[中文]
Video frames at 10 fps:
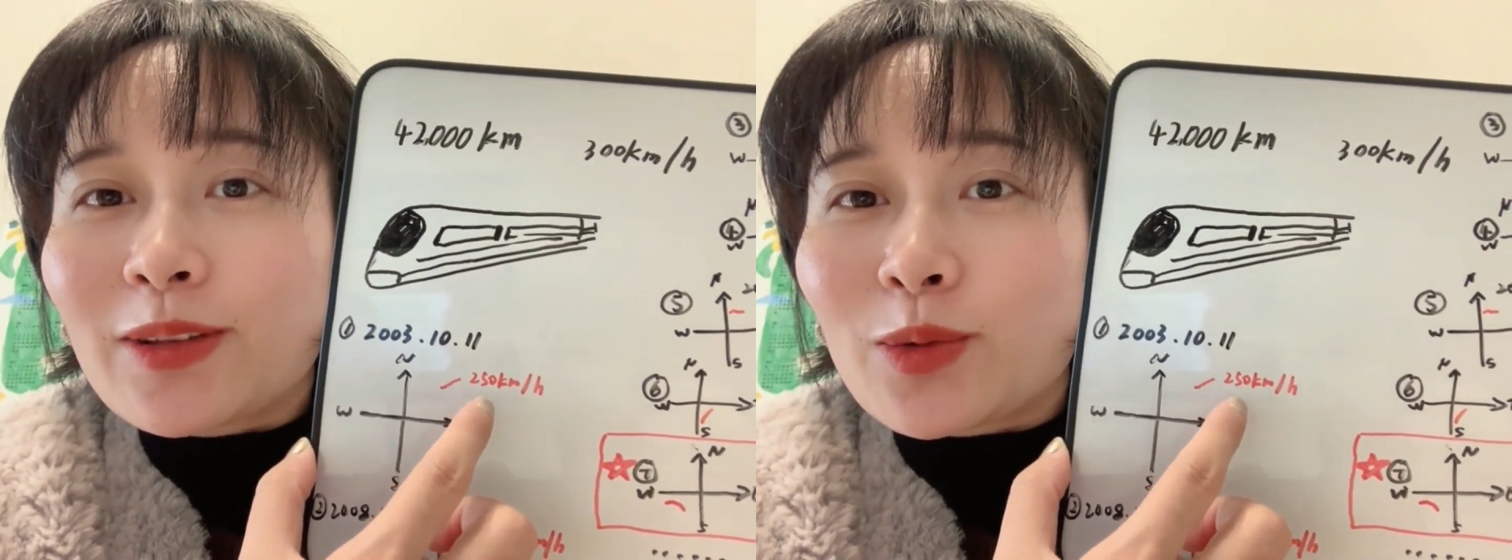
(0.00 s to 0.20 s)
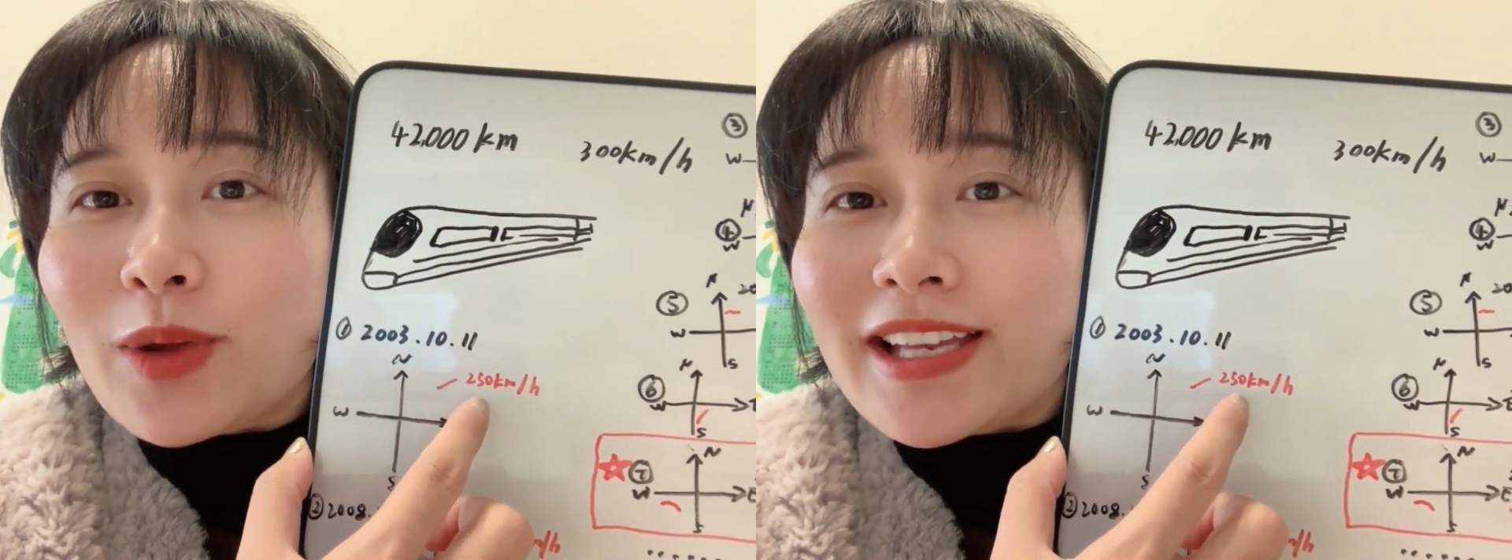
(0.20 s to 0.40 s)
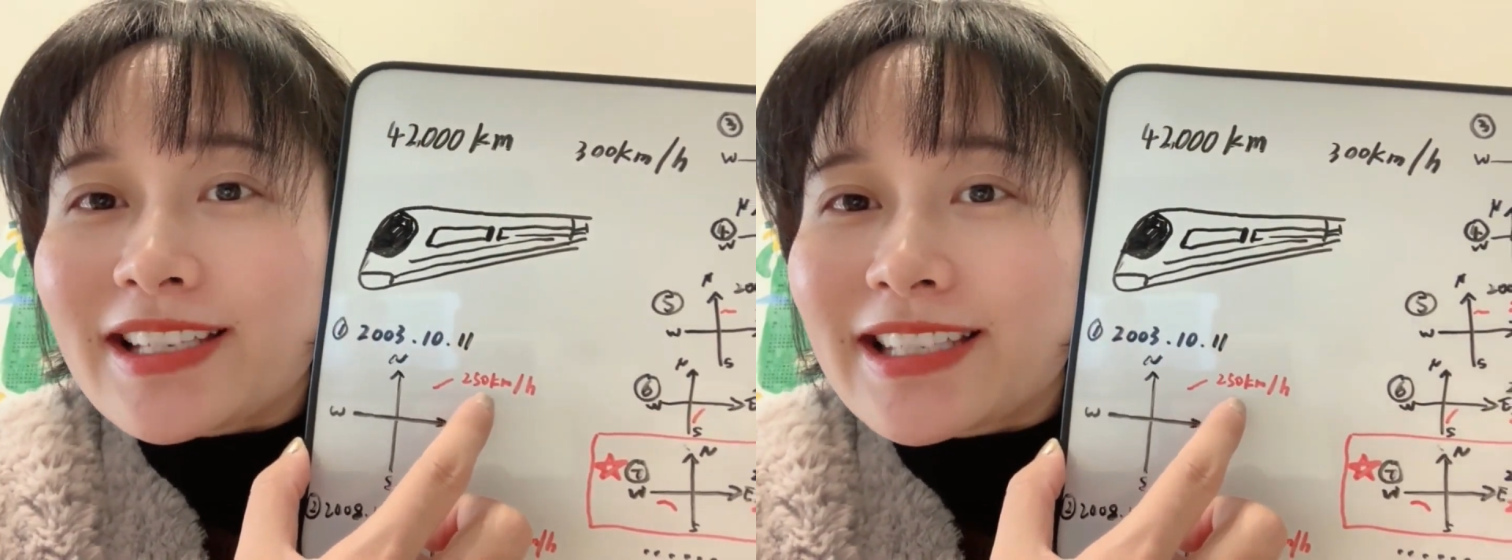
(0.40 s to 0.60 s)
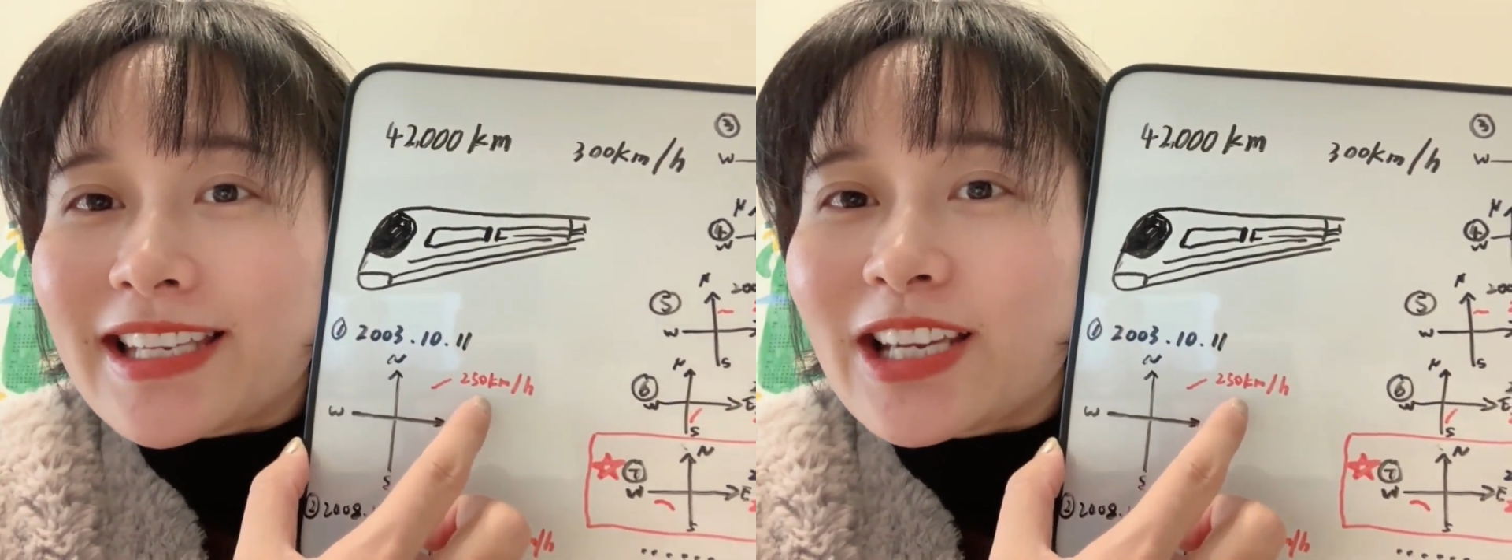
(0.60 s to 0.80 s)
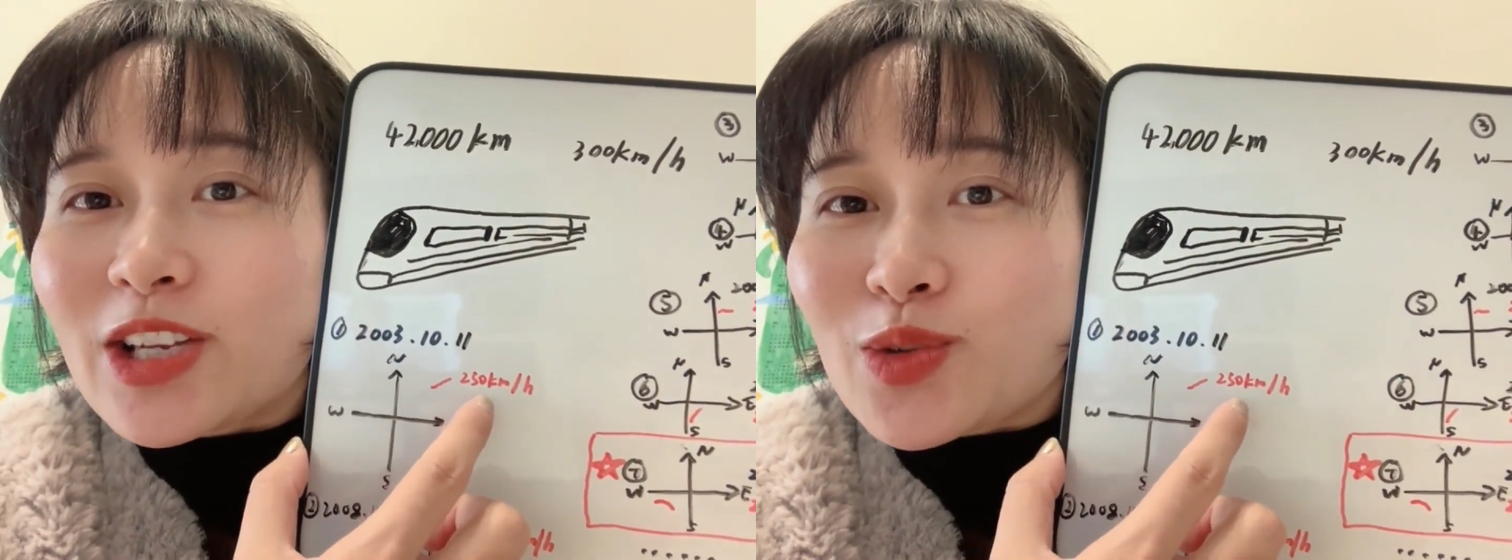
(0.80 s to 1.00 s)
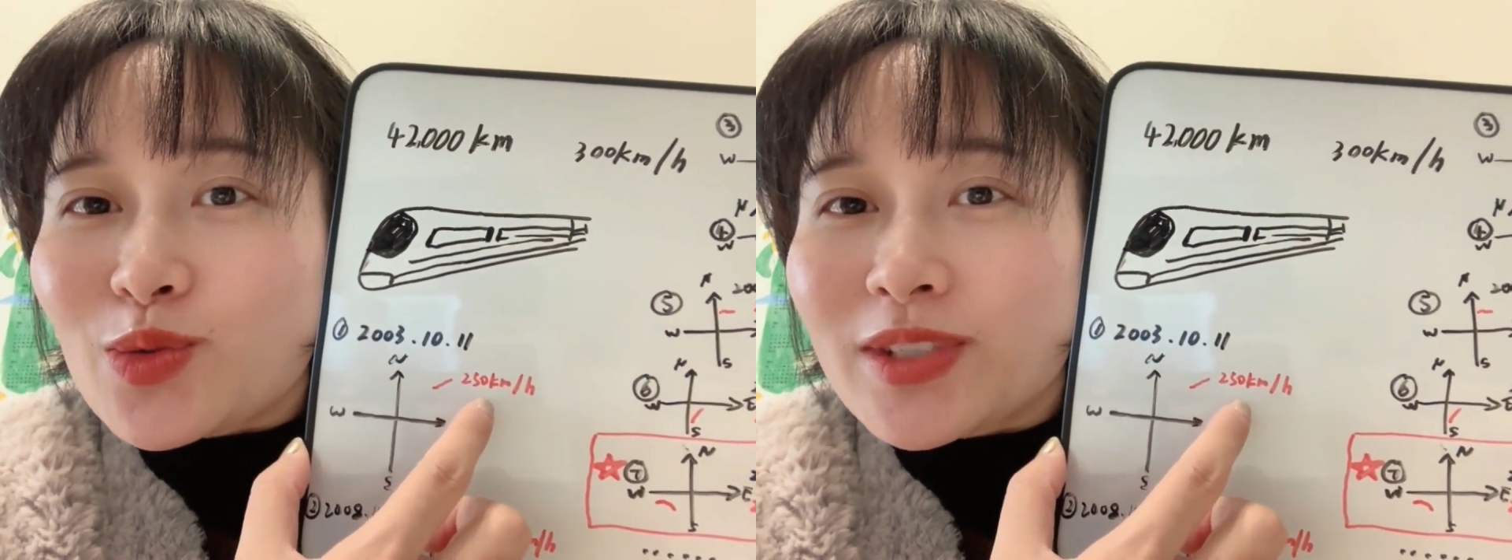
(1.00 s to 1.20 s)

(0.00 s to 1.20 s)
对这个数